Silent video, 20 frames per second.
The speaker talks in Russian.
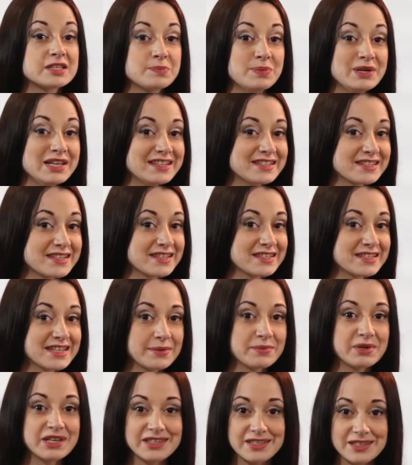Сплит
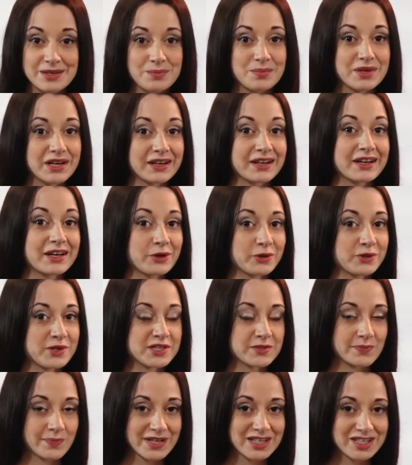системы Timber Corona
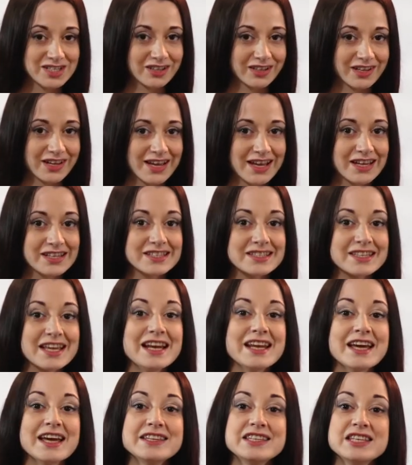Special
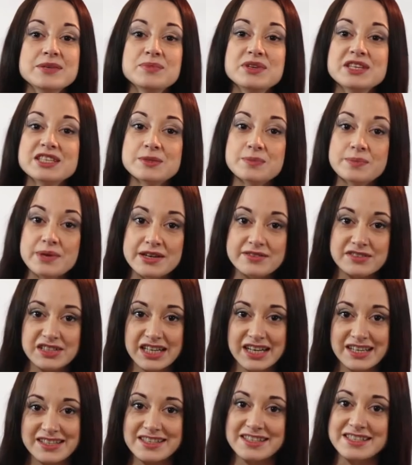стали одними из первых
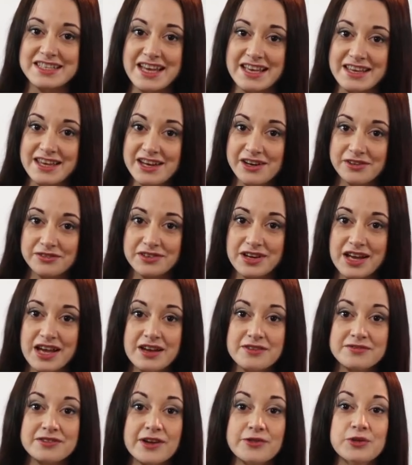кондиционеров,
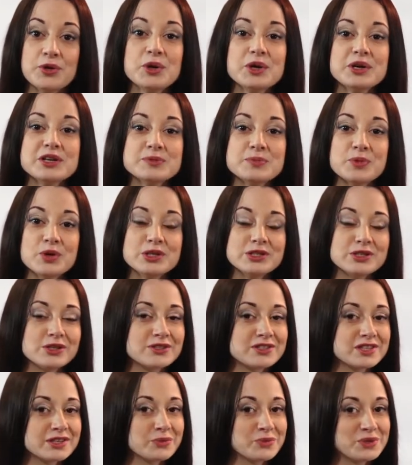в которых
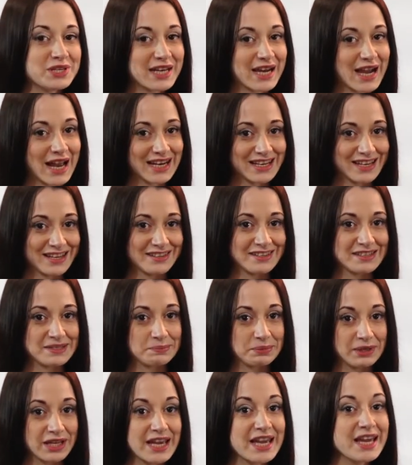используются уникальные
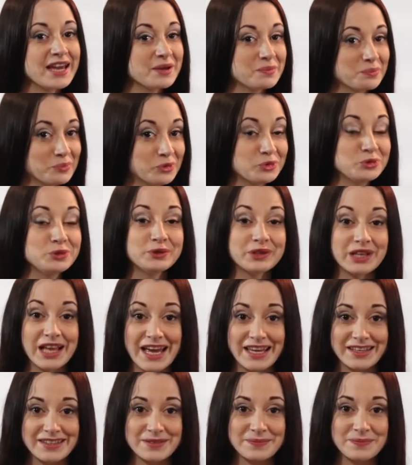дисплеи
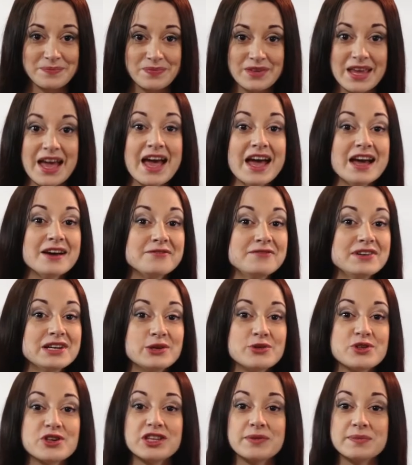Moonlight. В
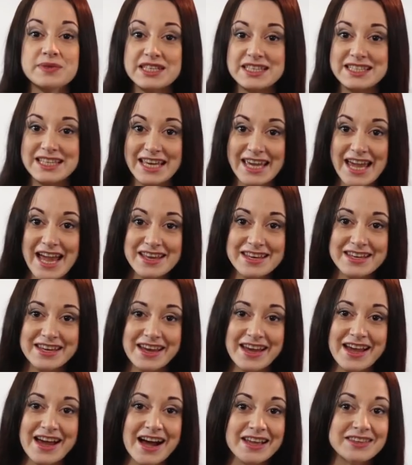выключенном состоянии
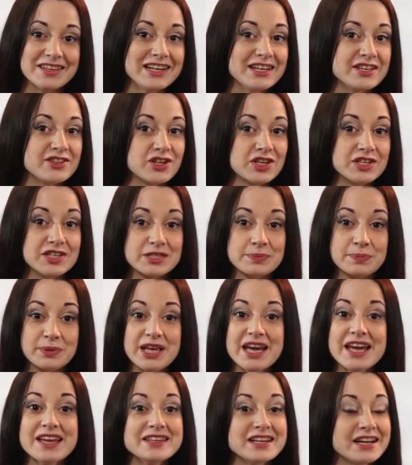о наличии
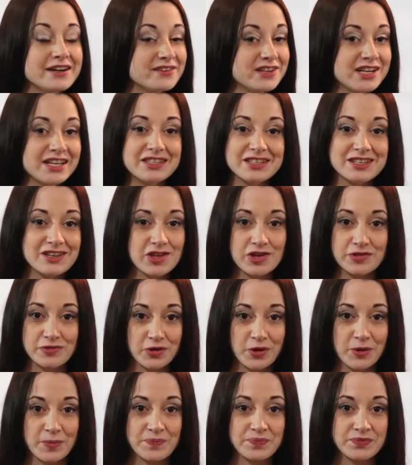дисплея не говорит
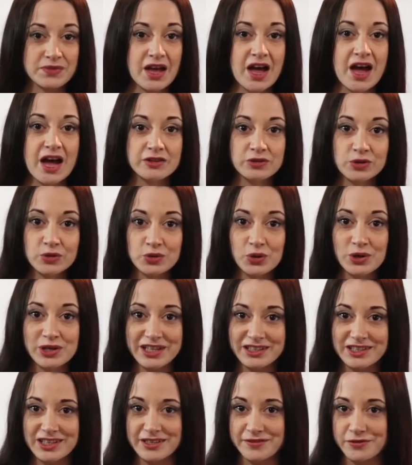ничего, но
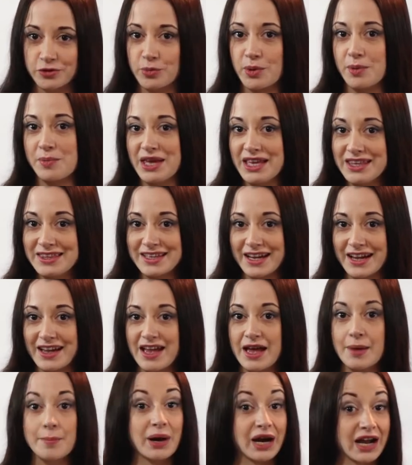только до того момента,
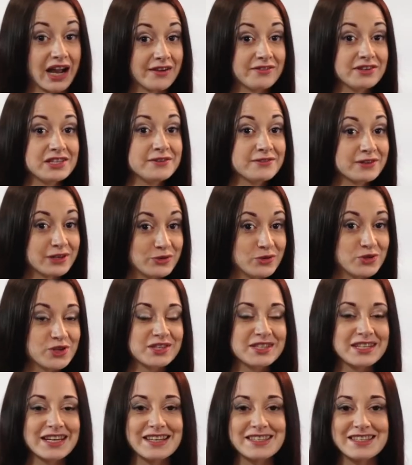пока вы не
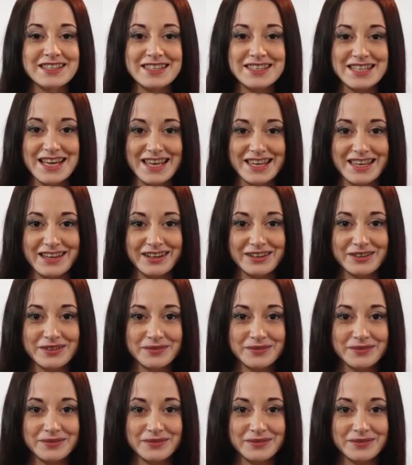включите кондиционер.